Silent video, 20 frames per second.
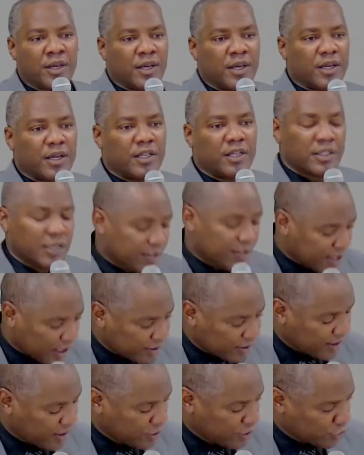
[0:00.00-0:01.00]
Et il est
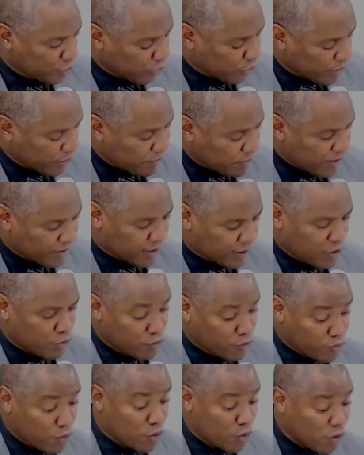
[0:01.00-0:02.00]
certain, je le répète, qu'il nous
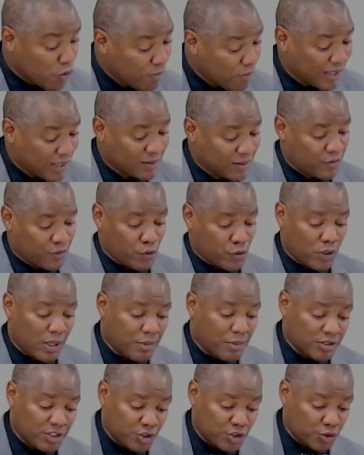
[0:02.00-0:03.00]
faut combattre
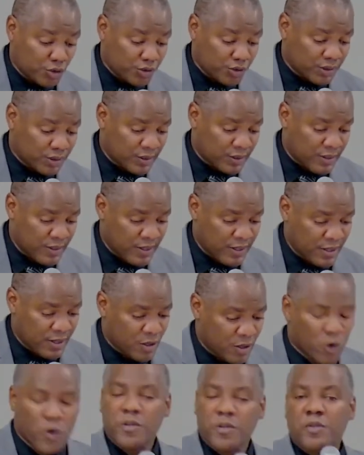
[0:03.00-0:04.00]
violemment ces choses.
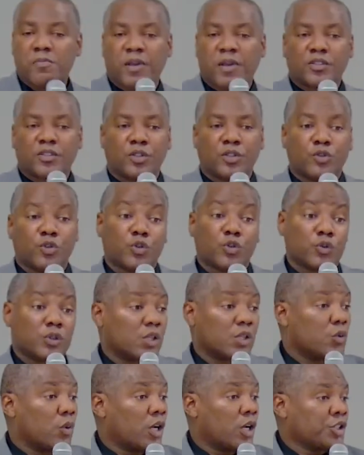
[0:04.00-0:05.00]
Combien de personnes se sont
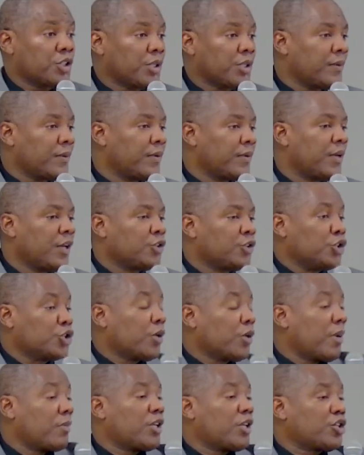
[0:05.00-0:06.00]
découragées Des gens
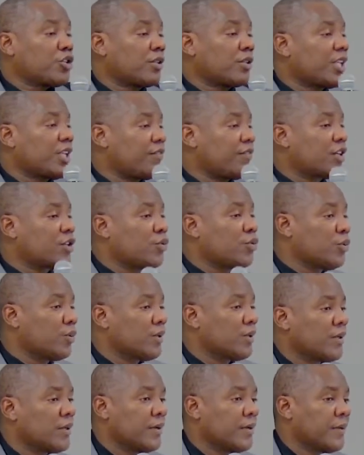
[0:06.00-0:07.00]
même qui chantaient avec nous,
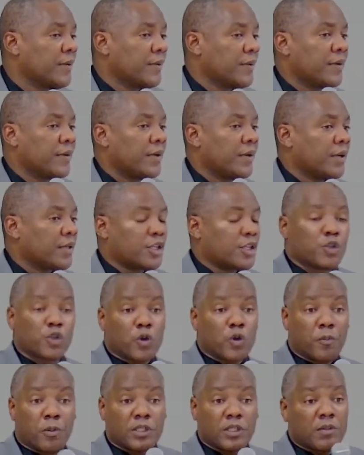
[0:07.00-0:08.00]
qui se
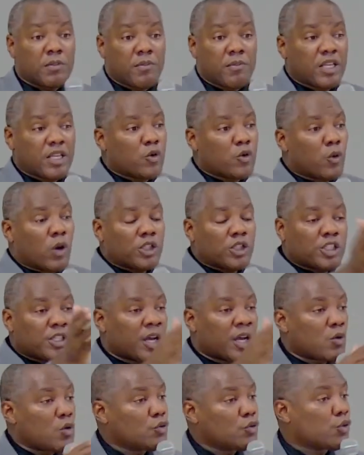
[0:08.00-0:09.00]
sont peut-être même découragés à
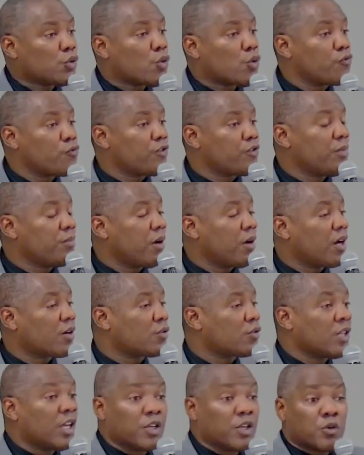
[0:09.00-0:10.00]
cause du confinement, à
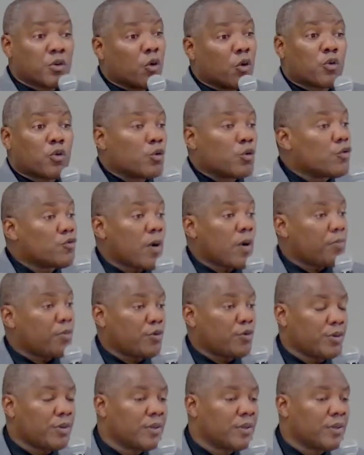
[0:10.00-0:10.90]
cause... et qu'on ne voit plus.